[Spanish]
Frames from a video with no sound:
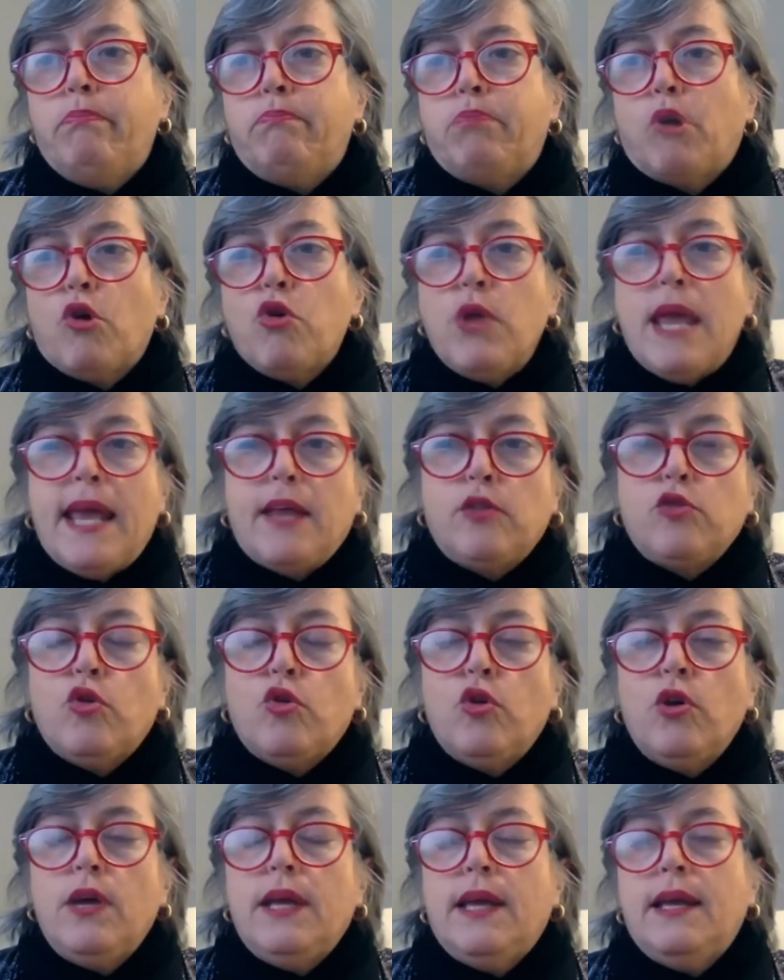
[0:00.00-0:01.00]

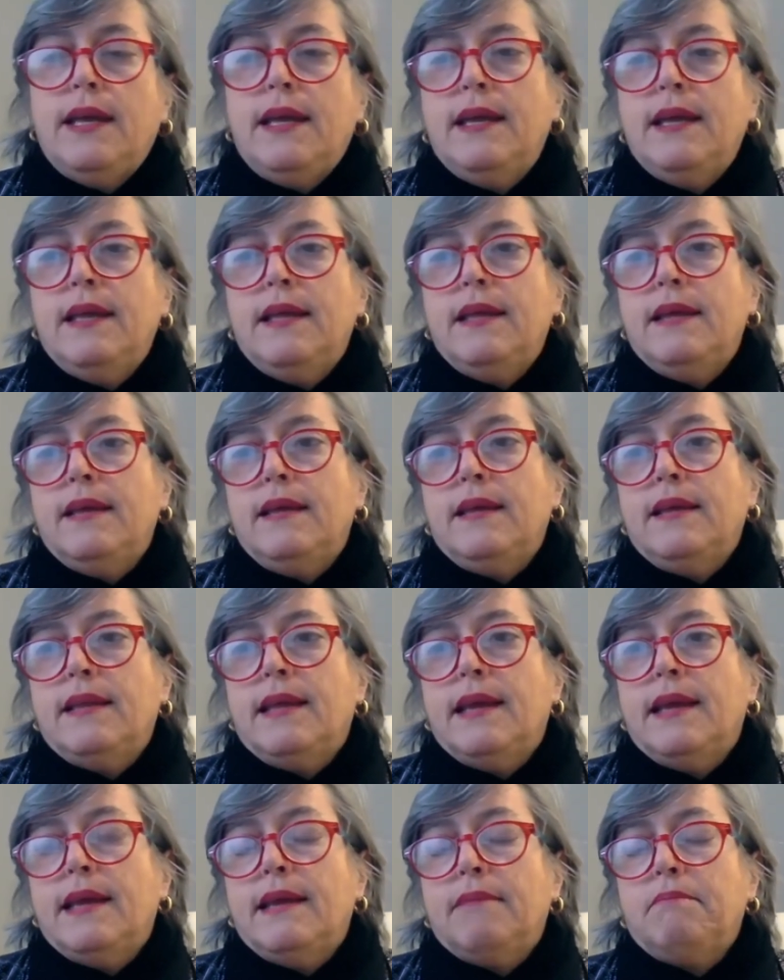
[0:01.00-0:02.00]
proyectos y,
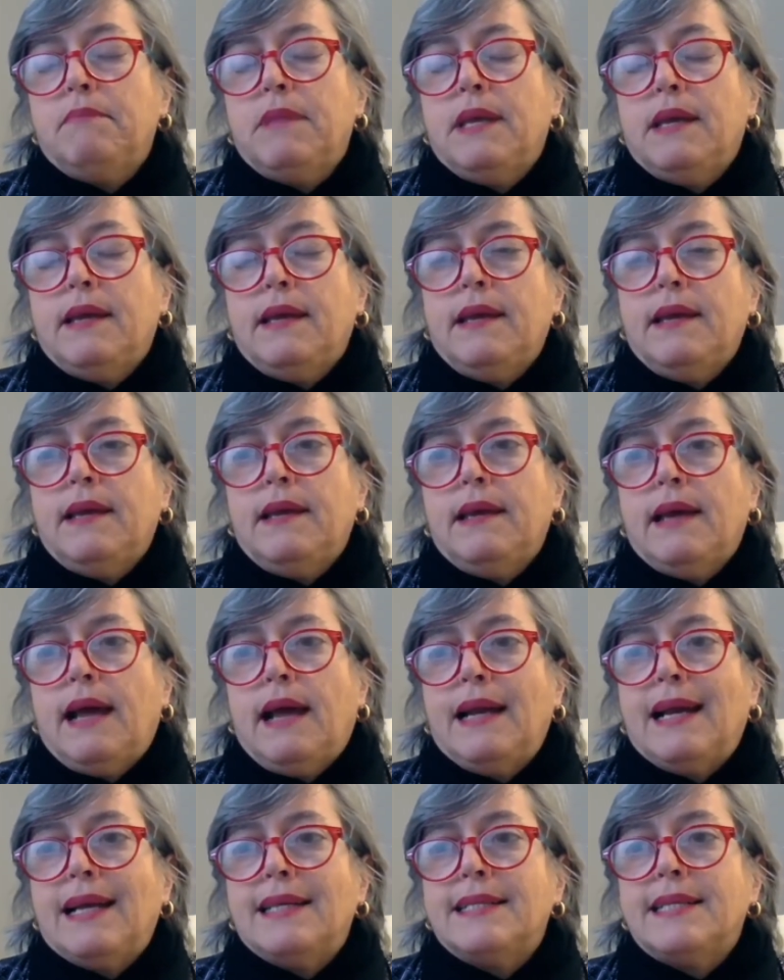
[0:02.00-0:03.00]
de,
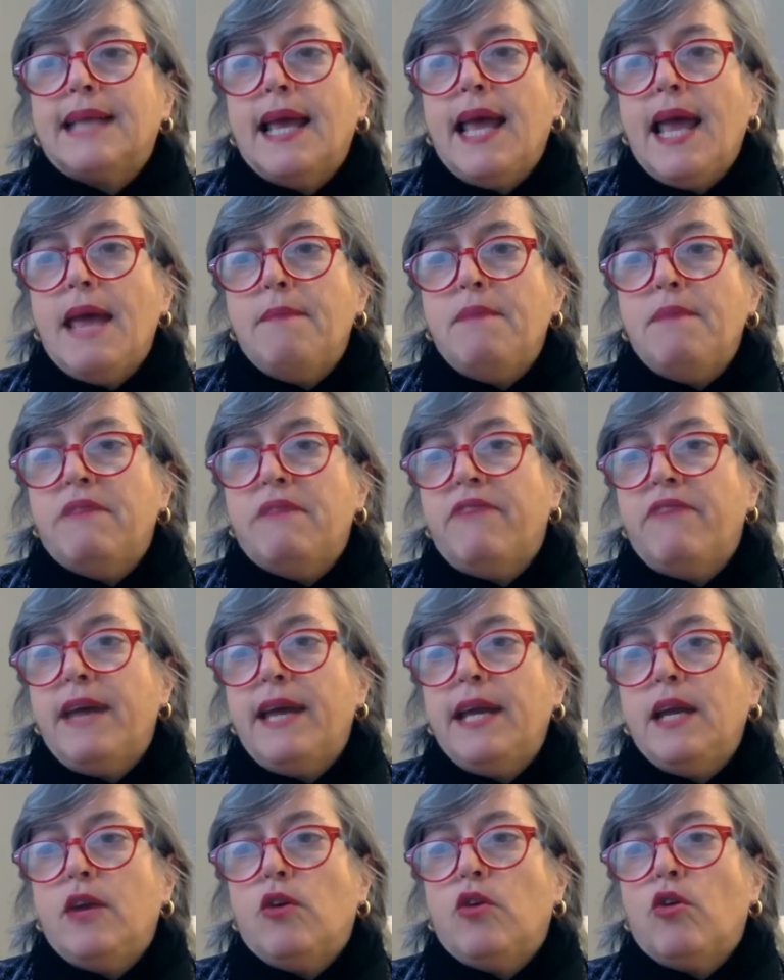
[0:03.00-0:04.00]
alcance
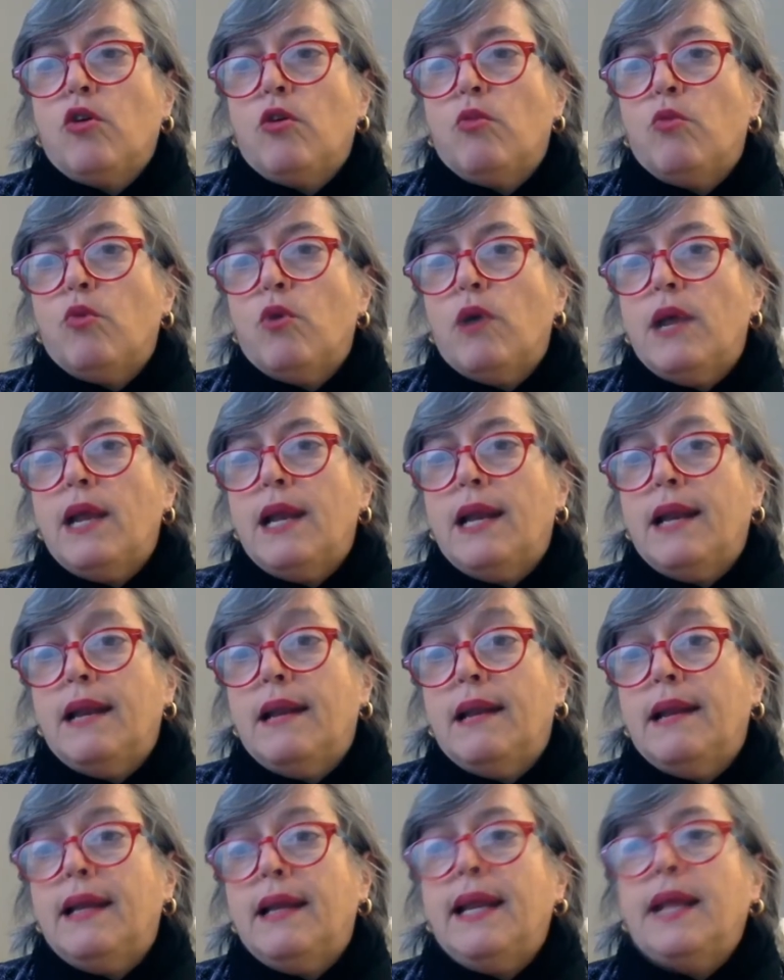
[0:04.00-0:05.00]
hemisférico, como
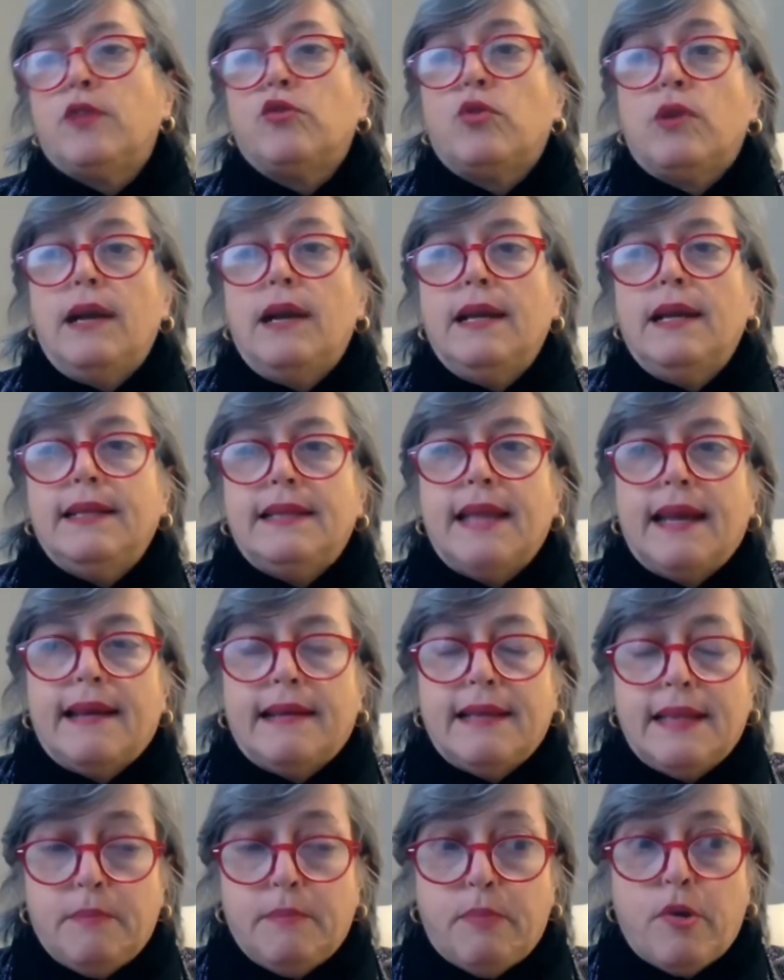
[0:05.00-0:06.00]
el Electoral
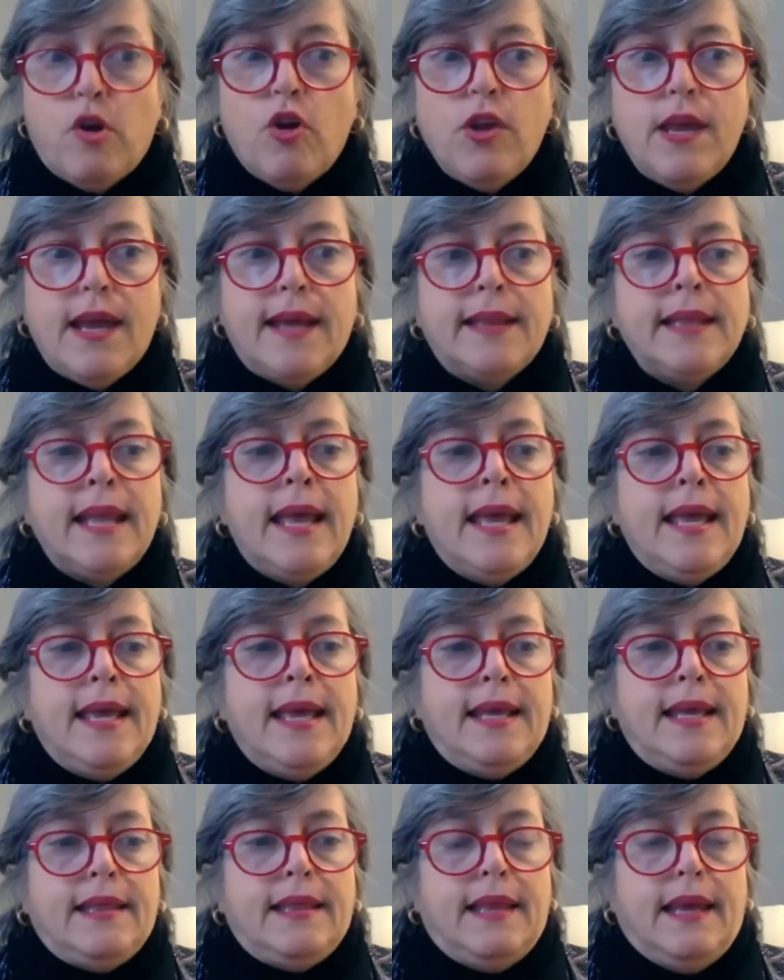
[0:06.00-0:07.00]
Integrity Project
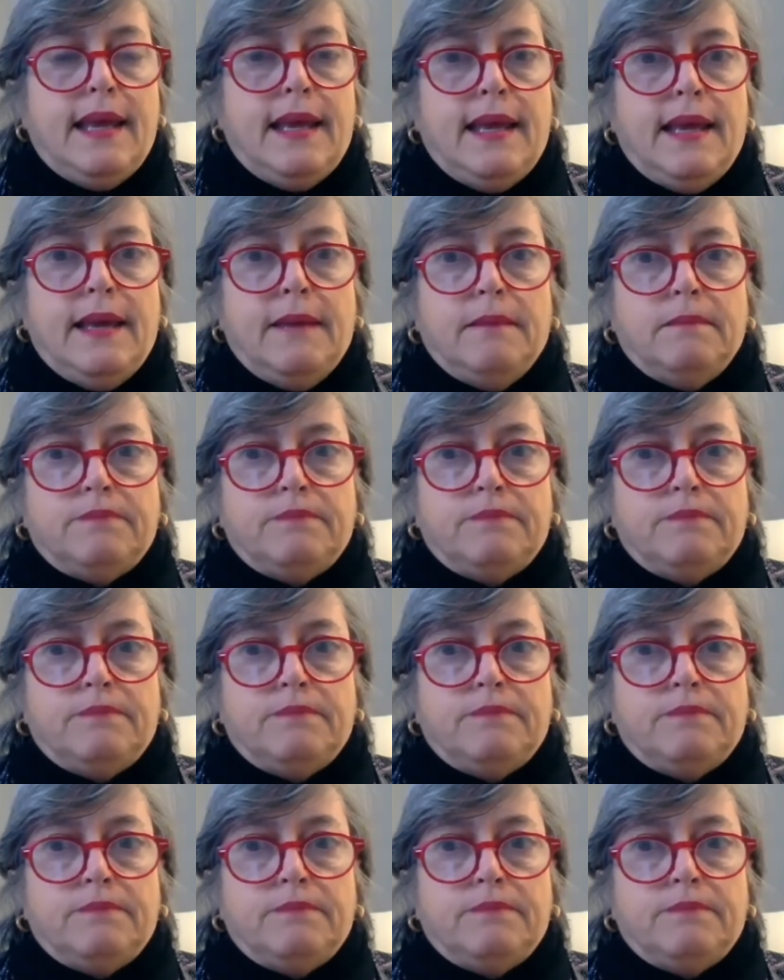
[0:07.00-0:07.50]
de,